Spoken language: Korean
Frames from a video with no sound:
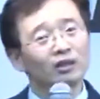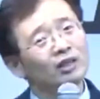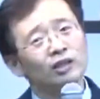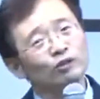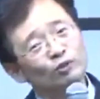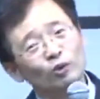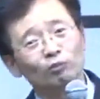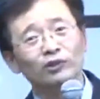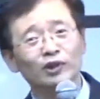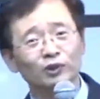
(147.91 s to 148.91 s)
진짜 이게 있을 수
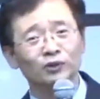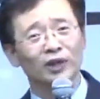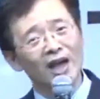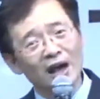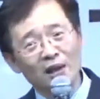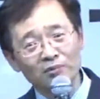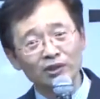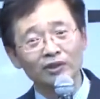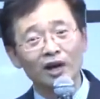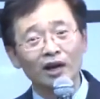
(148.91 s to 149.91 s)
없는 일이거든요.
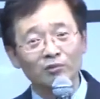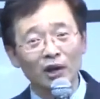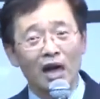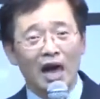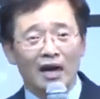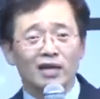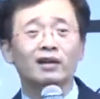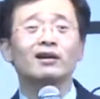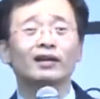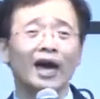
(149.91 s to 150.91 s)
참 신기한 겁니다.
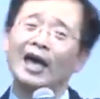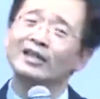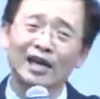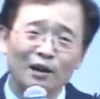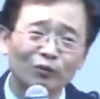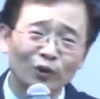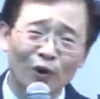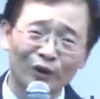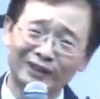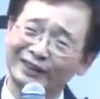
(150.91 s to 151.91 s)
그렇게 한
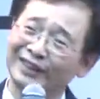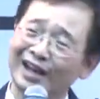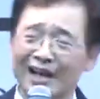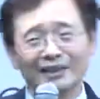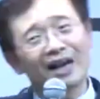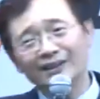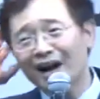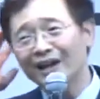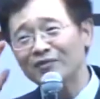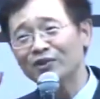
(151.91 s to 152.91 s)
사람도 진짜
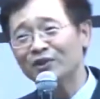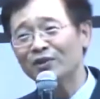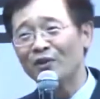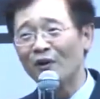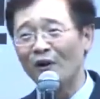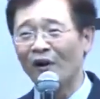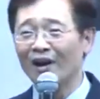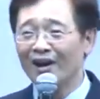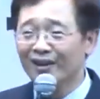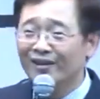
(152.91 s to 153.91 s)
상상하기 힘든 거고
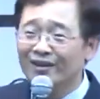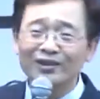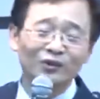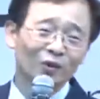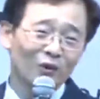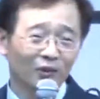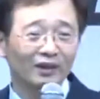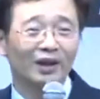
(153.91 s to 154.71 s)
그걸 또